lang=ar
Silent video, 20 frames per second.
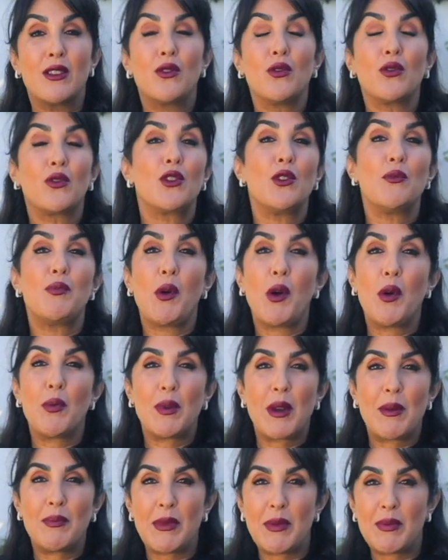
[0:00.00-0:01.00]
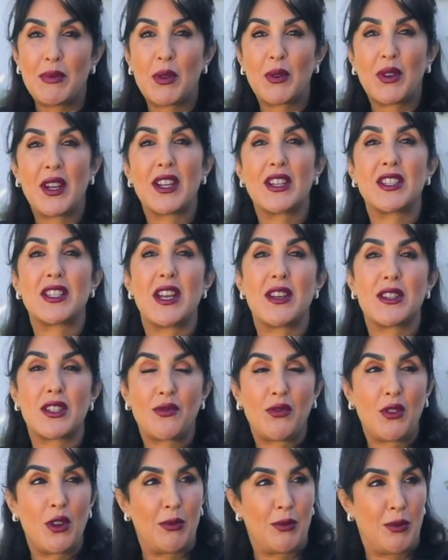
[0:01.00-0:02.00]
دوك لو بروبليم يبداو
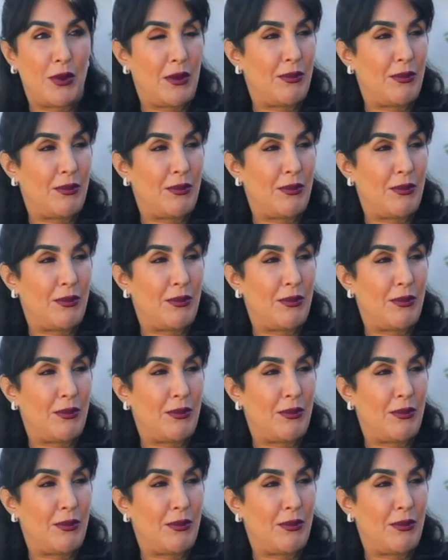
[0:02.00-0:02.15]
كيكتشفوا